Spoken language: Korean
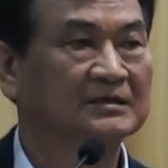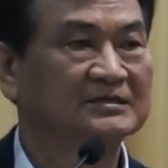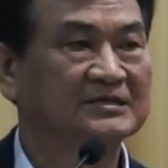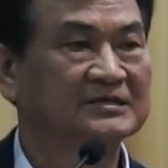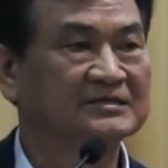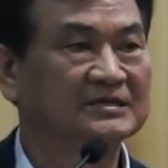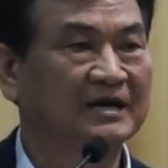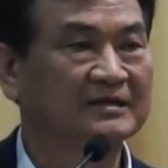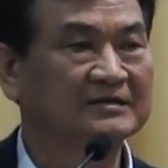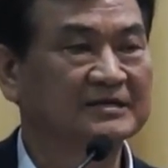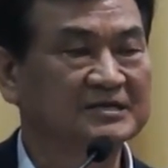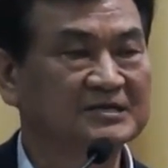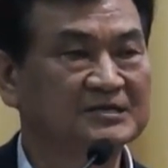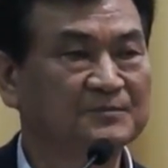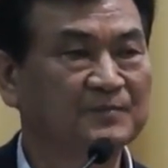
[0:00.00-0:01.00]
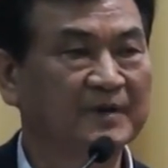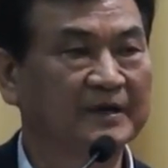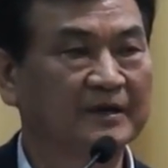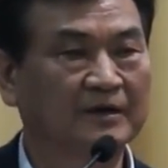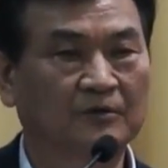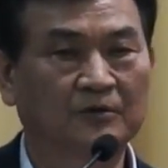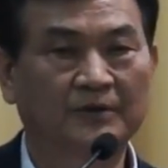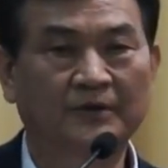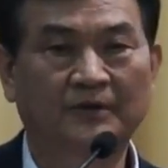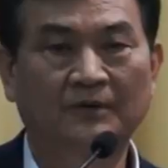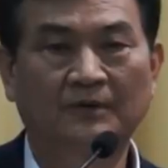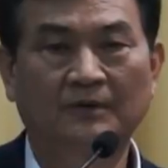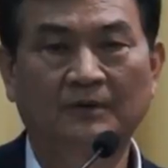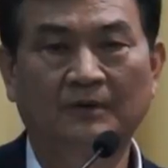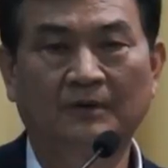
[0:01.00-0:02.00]
신자는
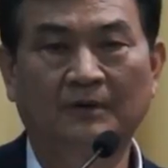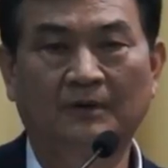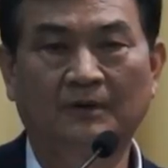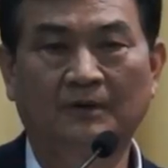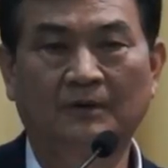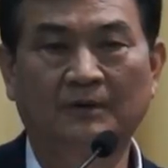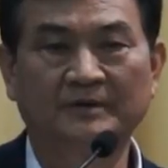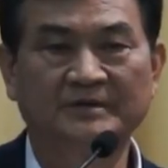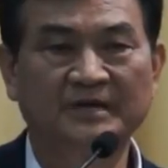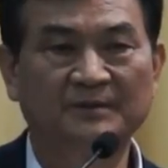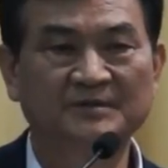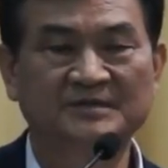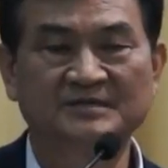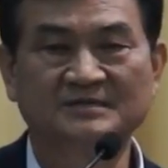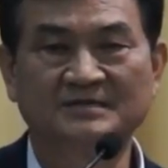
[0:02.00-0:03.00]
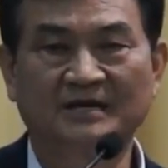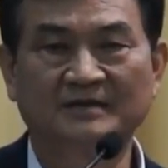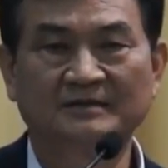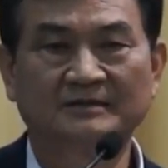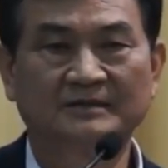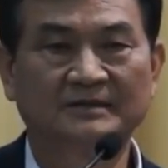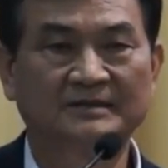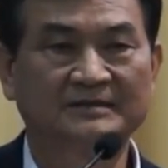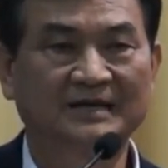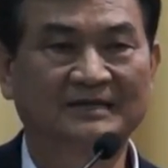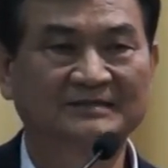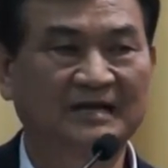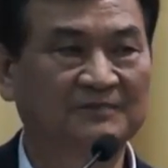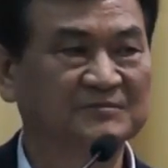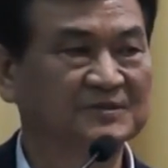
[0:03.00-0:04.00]
20명이었고요. 어, 예비 신자는
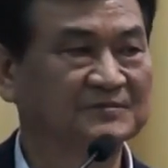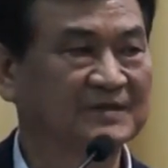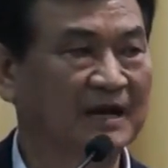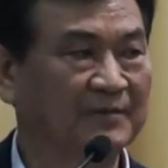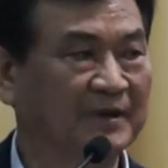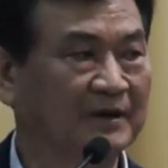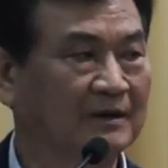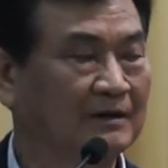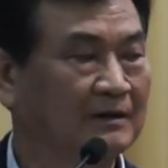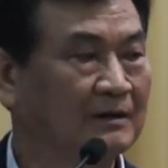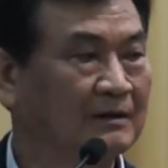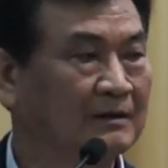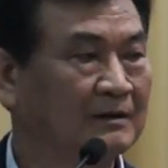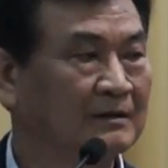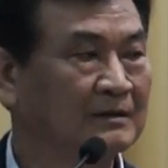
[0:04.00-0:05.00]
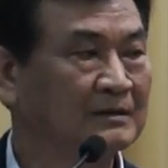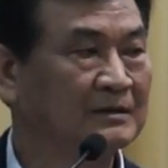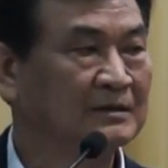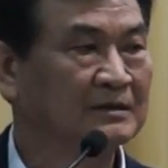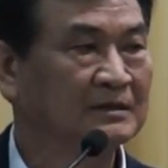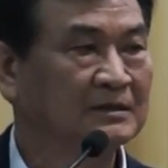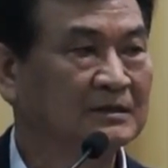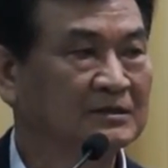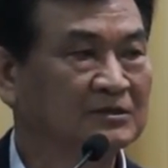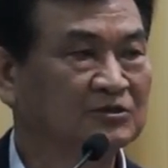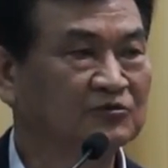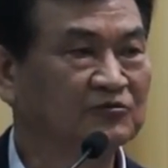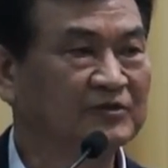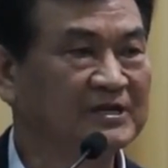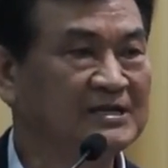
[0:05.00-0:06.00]
약 34명.
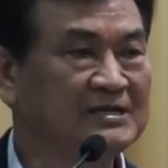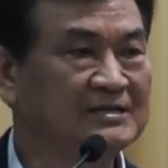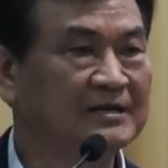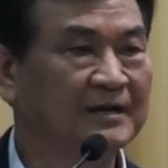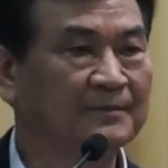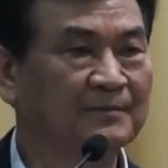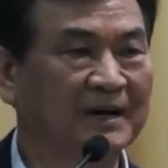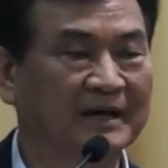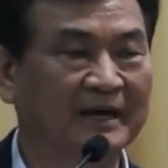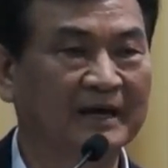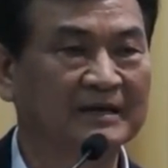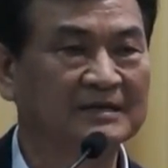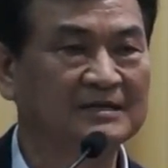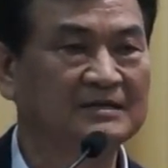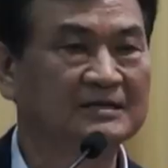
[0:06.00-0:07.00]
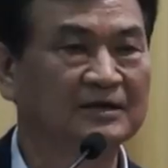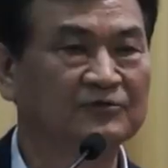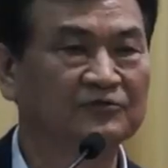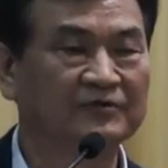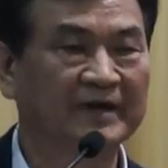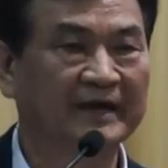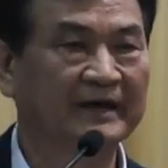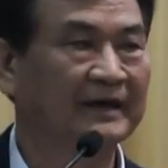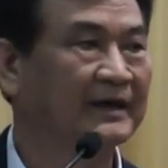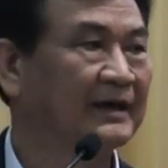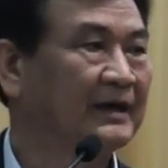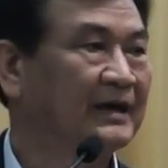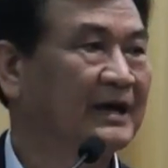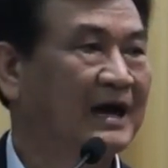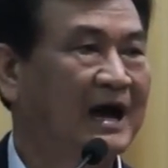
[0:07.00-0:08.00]
그 1년 만에 1년 후에
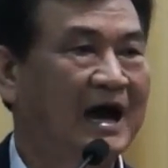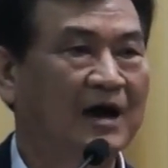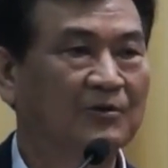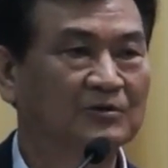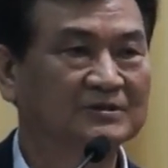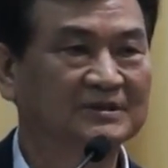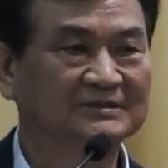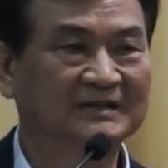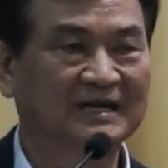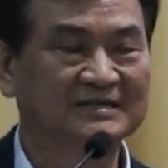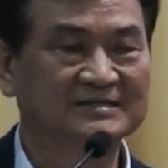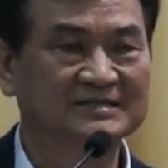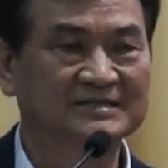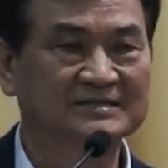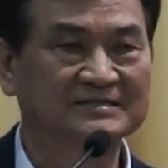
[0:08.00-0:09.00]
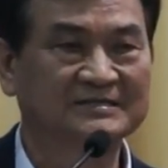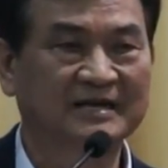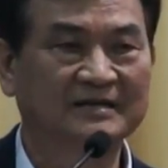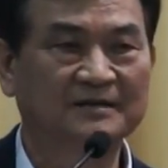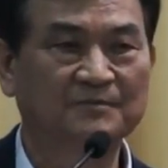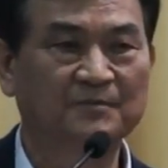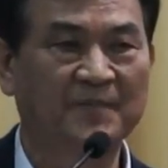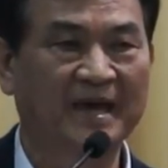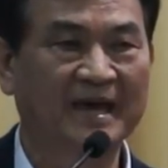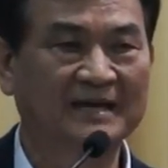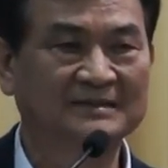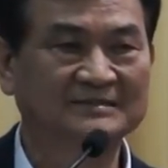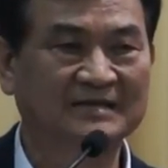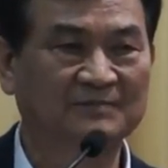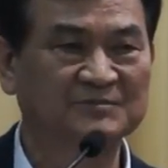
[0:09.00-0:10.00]
한원성당 신자는
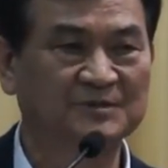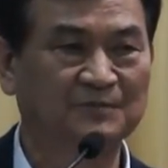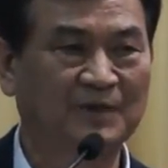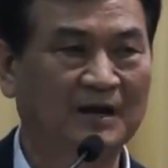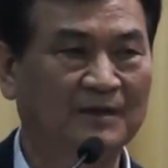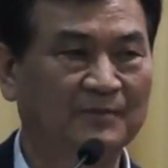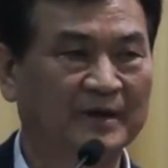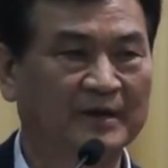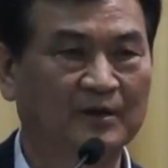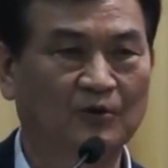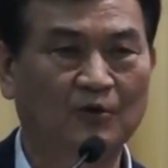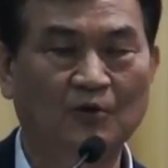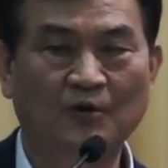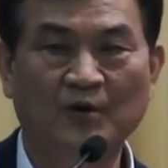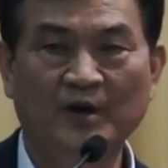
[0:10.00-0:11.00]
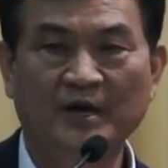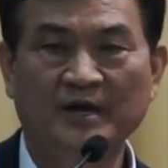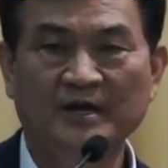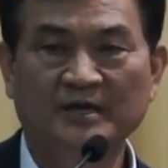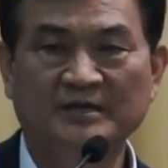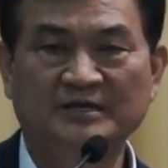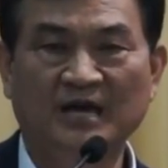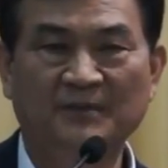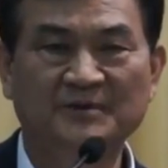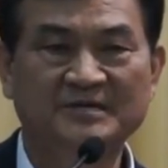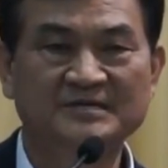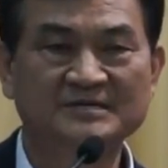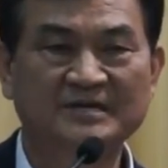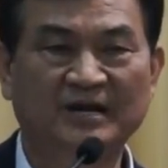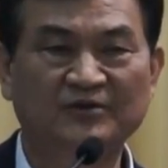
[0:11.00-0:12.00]
138명이고 예비
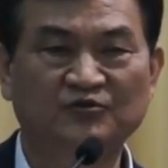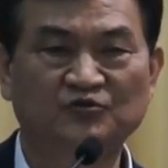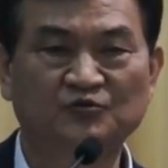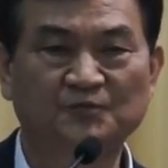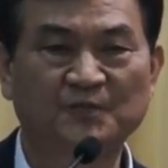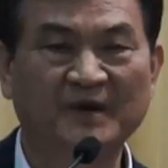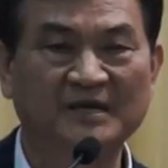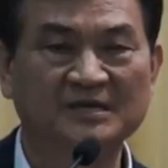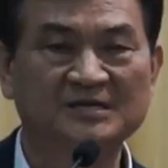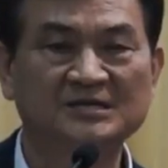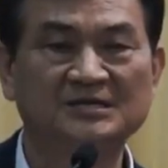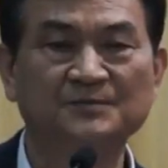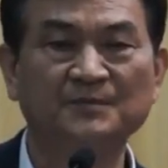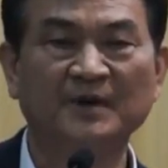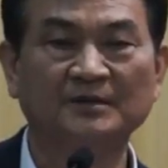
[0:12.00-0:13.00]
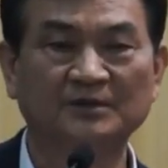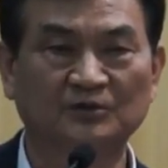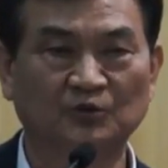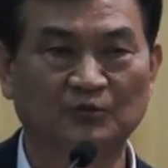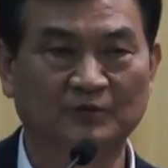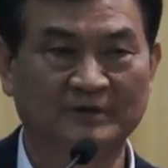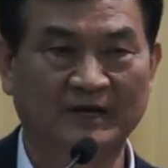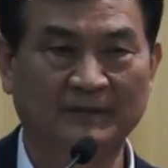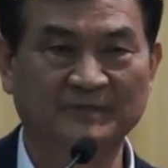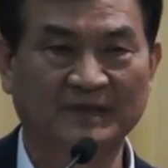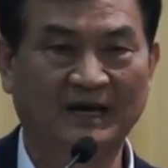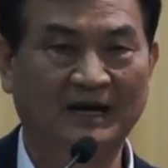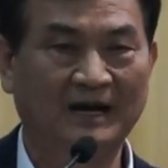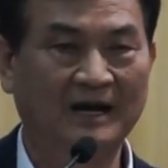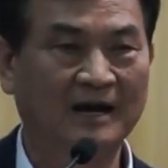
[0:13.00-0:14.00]
신자는 620명 정도로
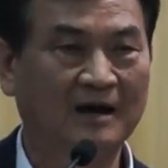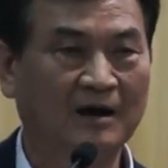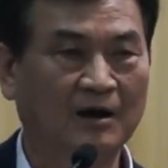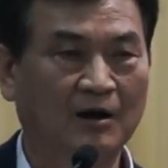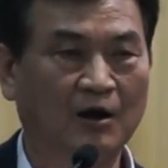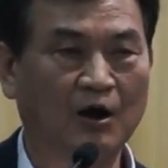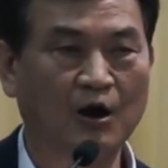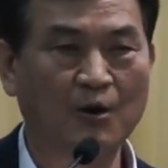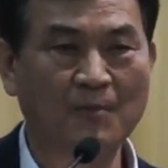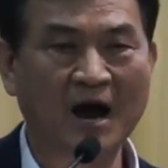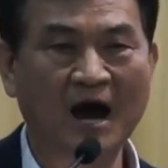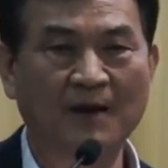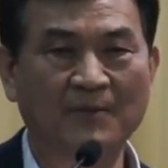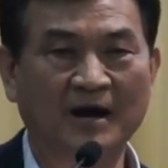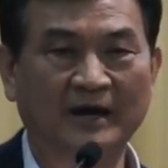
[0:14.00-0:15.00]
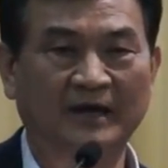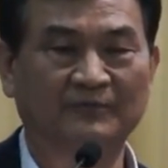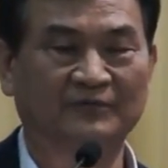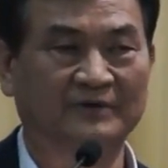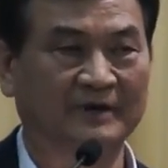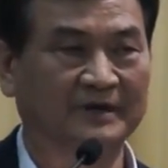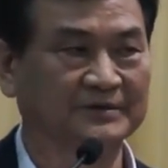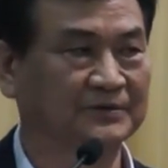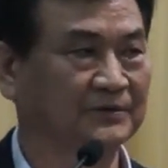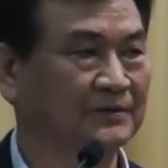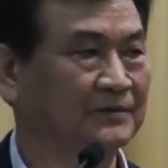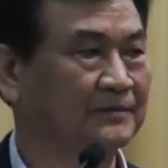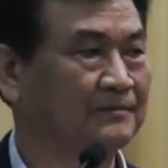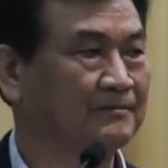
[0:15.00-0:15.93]
불어납니다. 어마어마하게 불어나죠.